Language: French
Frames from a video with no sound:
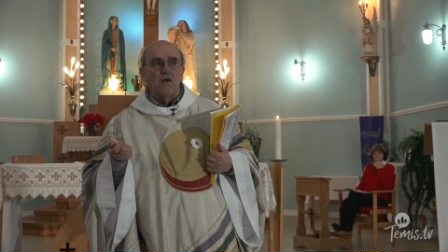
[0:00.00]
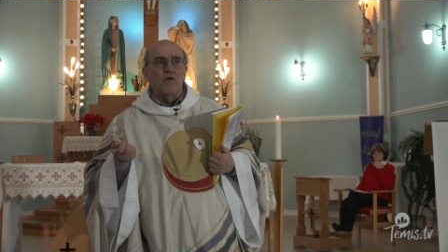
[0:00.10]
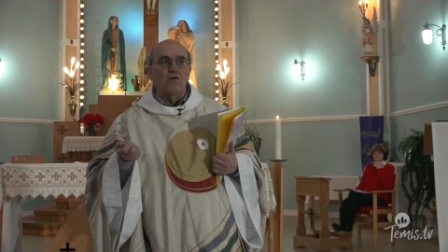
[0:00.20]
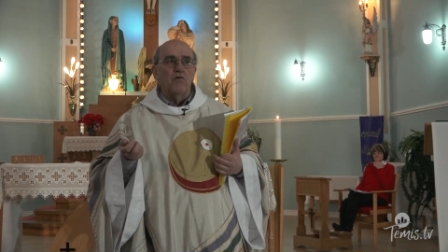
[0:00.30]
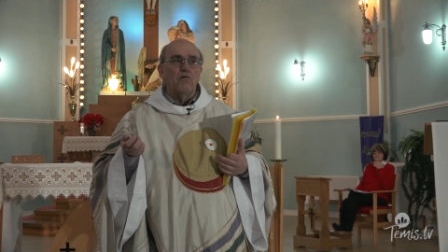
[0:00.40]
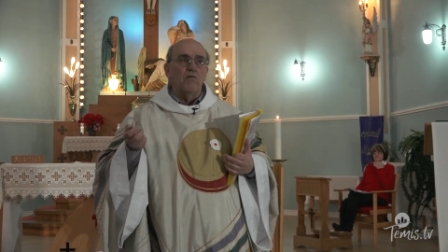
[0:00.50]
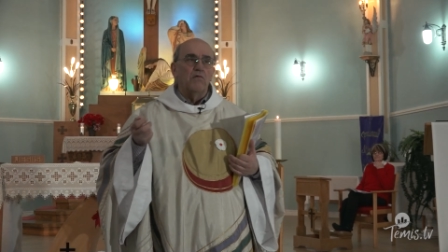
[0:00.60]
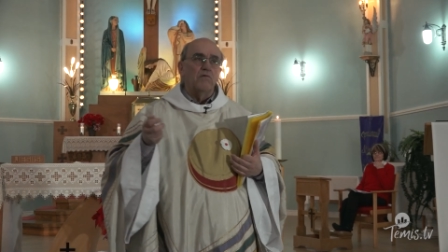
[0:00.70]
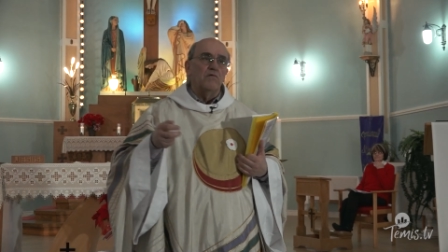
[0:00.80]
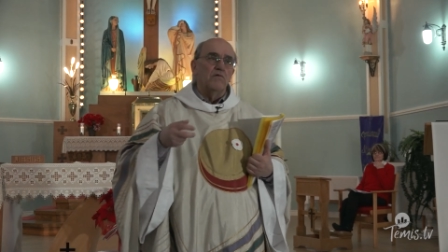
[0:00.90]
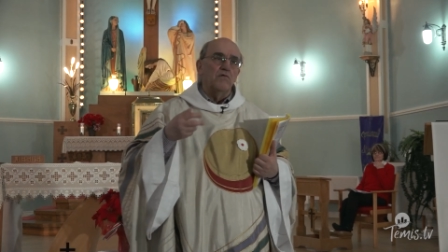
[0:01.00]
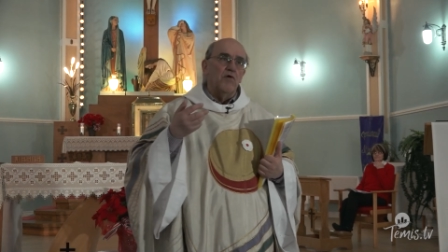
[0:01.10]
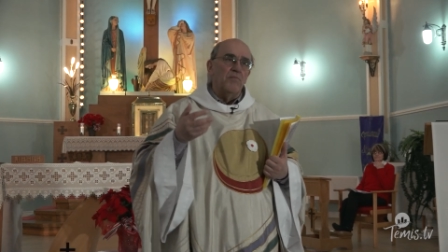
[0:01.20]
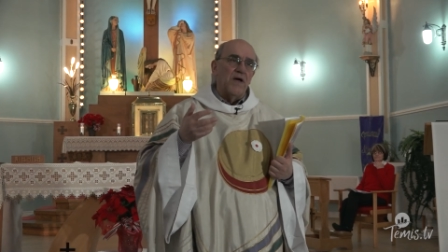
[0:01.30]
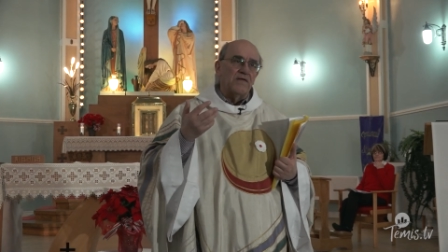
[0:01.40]
Euh,
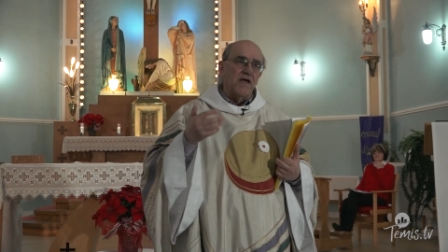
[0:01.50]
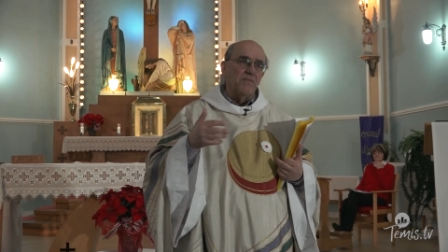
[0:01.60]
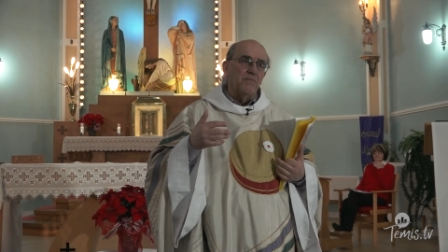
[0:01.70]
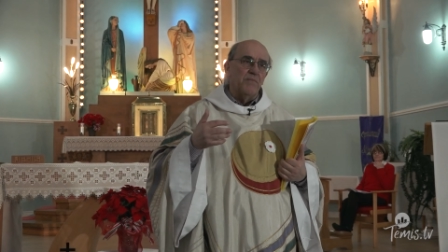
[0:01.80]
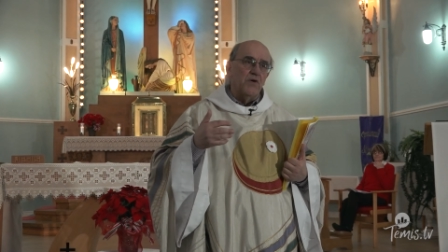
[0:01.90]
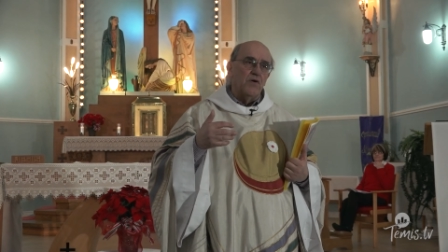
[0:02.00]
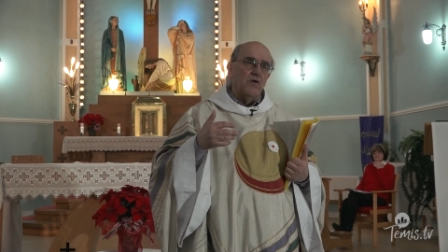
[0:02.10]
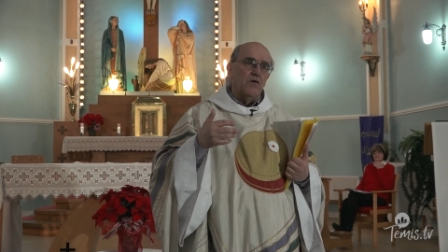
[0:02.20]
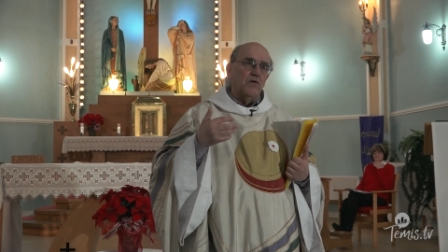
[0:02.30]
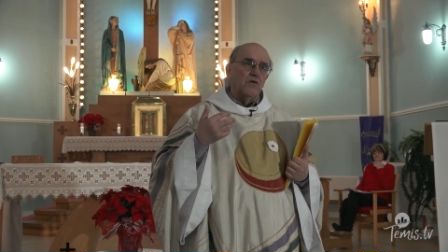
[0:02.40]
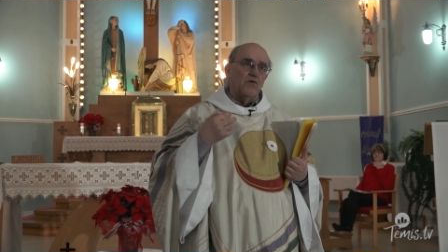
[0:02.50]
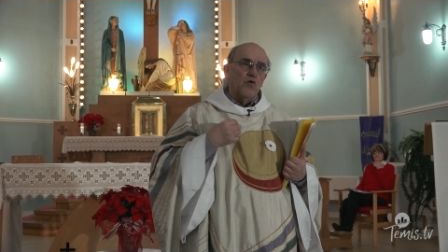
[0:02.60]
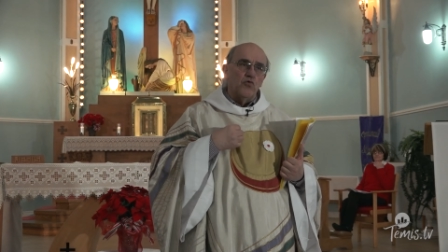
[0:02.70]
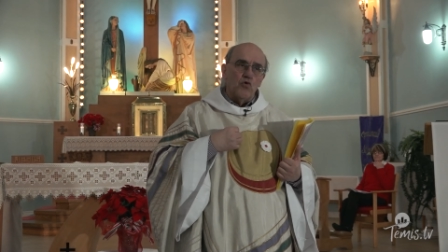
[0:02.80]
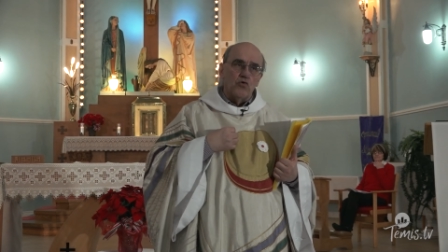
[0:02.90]
le baptême, euh,
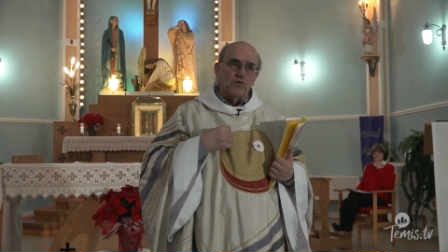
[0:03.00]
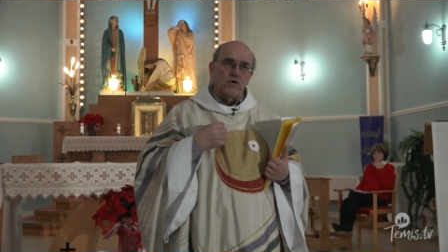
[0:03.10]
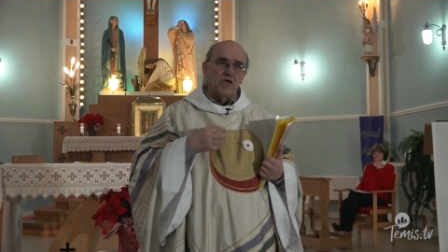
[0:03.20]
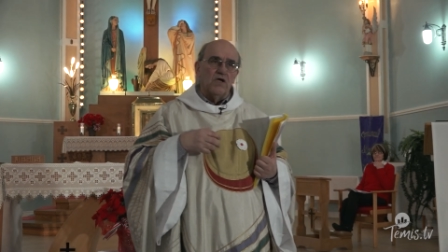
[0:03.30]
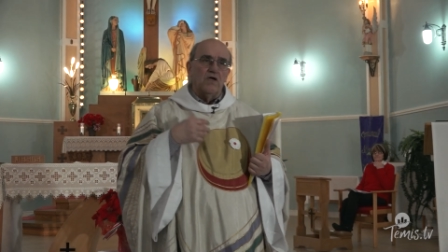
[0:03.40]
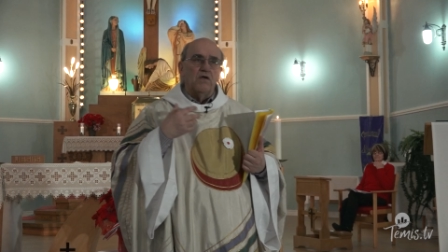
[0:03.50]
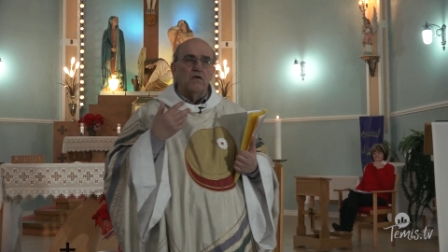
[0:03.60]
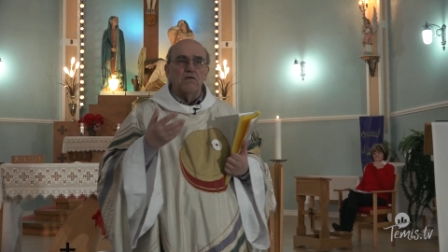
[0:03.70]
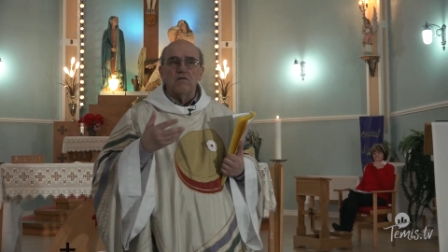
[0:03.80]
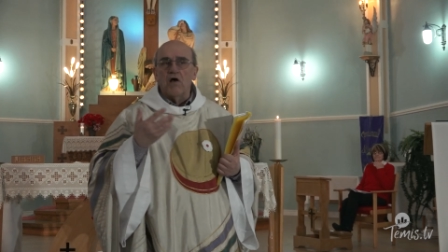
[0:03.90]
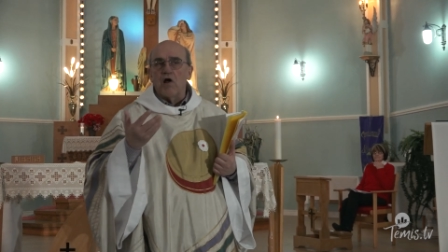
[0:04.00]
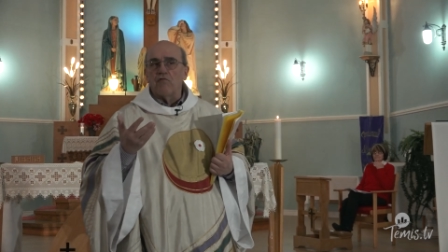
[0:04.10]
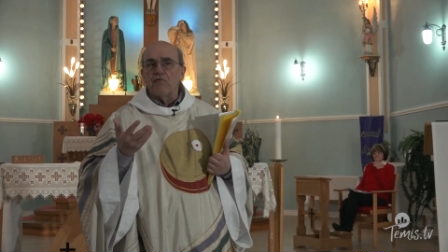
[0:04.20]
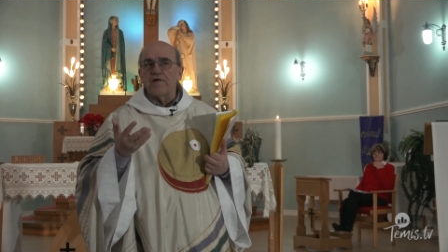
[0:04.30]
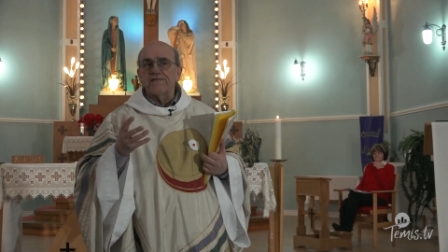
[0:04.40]
le nôtre, et dans
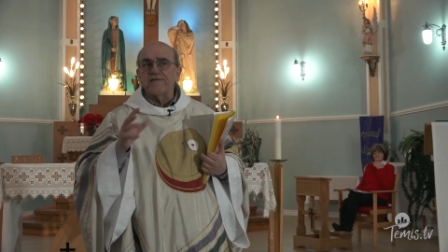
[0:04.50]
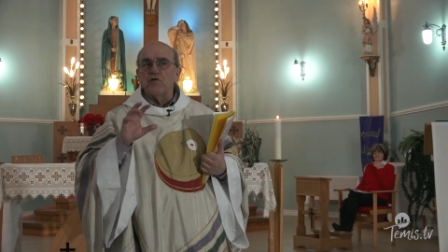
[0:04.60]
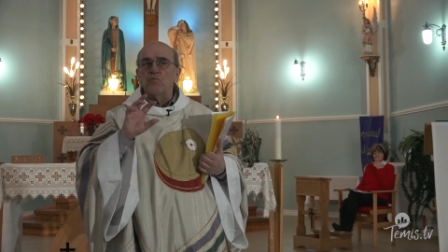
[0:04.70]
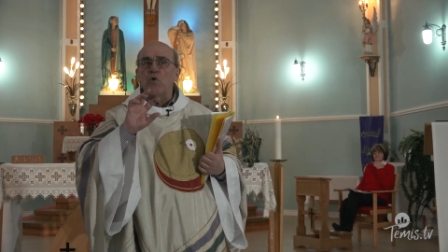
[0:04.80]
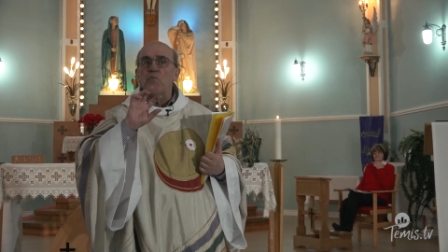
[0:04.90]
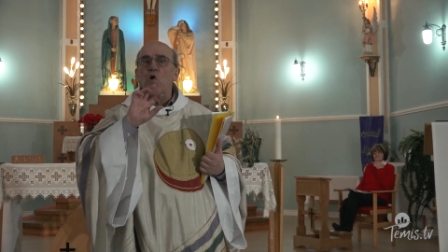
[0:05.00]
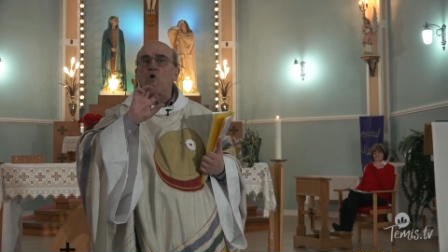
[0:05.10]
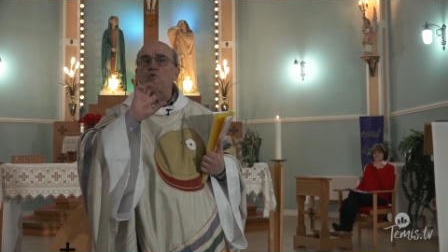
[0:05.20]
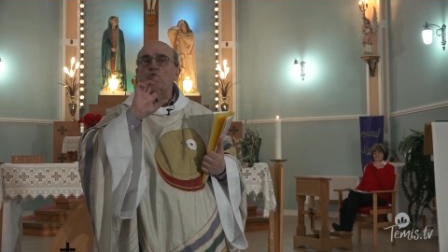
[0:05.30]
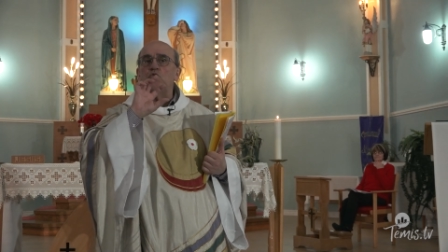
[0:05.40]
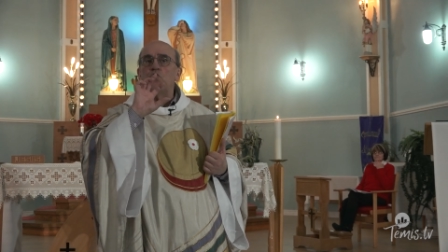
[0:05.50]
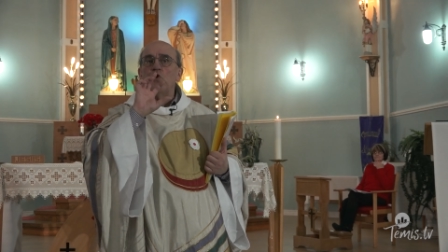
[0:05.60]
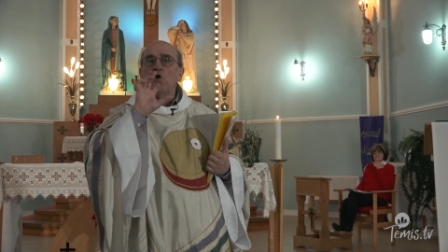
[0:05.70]
l'enfance, c'est le moment où